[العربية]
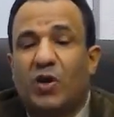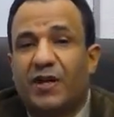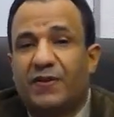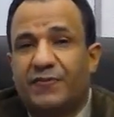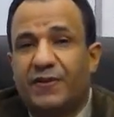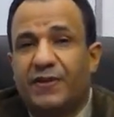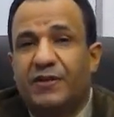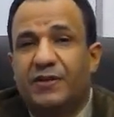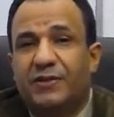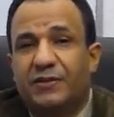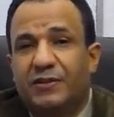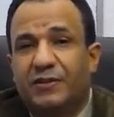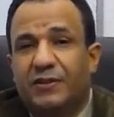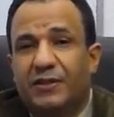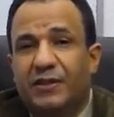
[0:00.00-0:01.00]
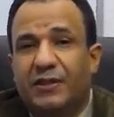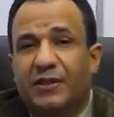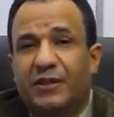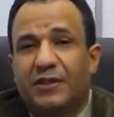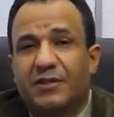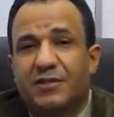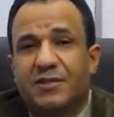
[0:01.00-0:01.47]
عارفين
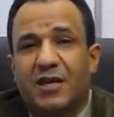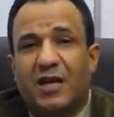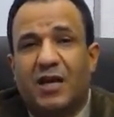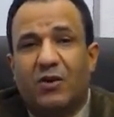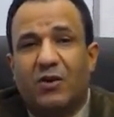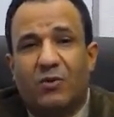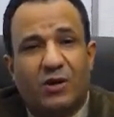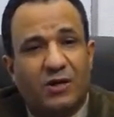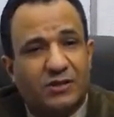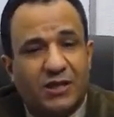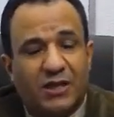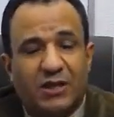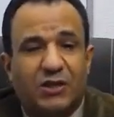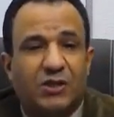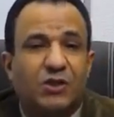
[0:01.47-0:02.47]
آه، صح أو خطأ